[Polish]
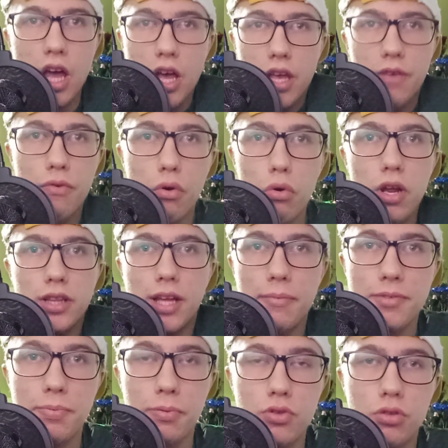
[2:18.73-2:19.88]
I w ogóle tam
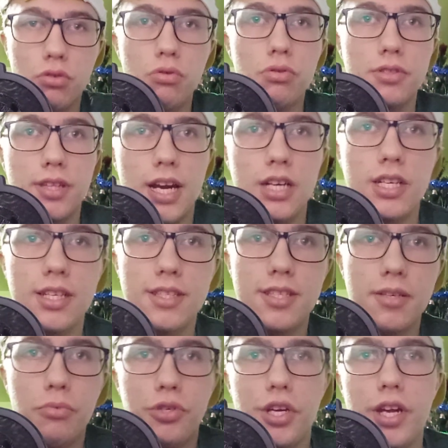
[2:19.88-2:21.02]
z początku
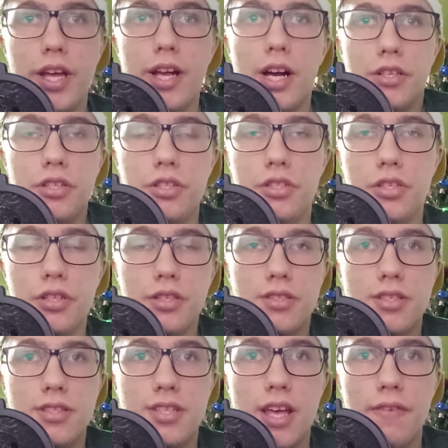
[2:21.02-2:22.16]
strażacy musieli gasić z
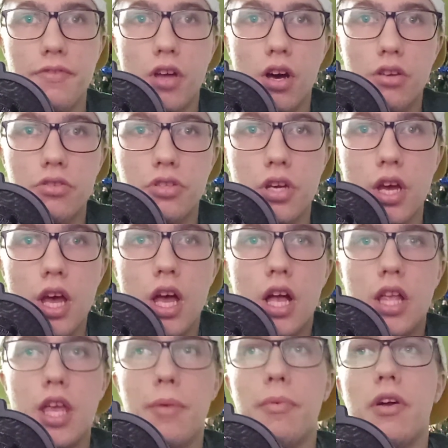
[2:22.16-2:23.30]
zewnątrz.
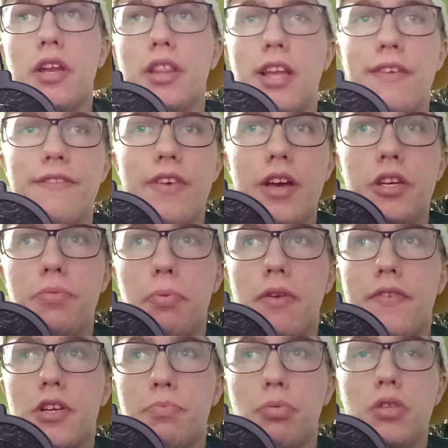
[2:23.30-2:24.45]
Nie mogli tam wejść,
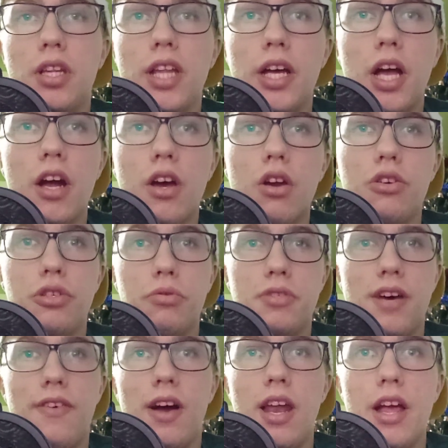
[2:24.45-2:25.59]
ponieważ budynek groził
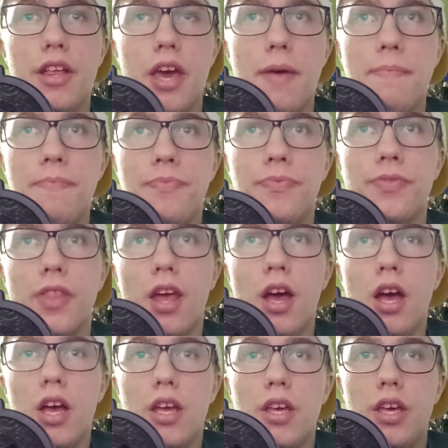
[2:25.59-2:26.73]
zawaleniem.
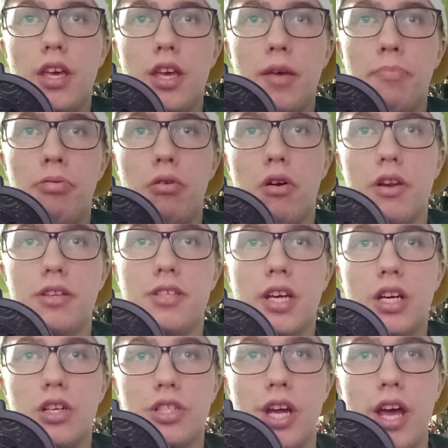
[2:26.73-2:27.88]
I było
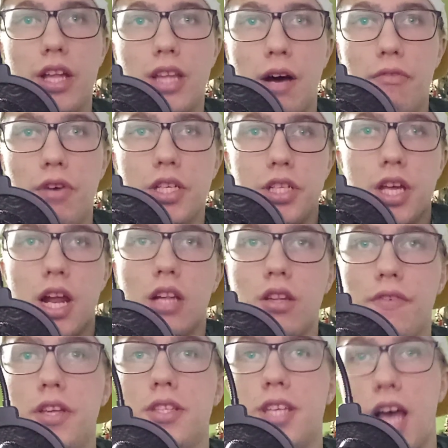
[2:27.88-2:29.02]
ryzyko, że tam właśnie
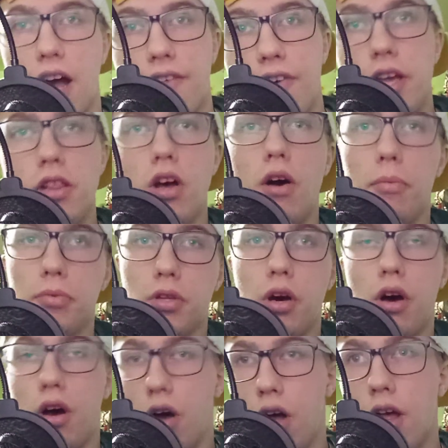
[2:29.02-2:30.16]
ratownicy jak wejdą,
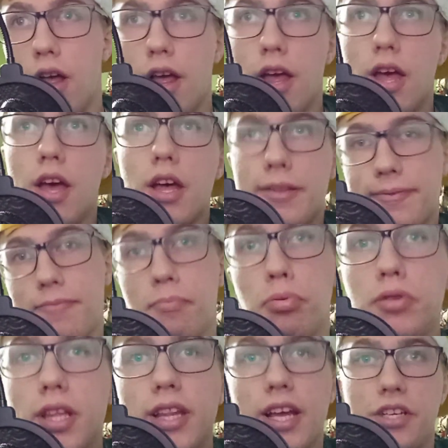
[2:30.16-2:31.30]
to
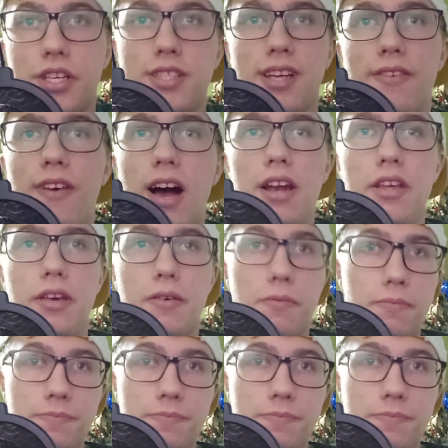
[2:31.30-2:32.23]
budynek się zawali.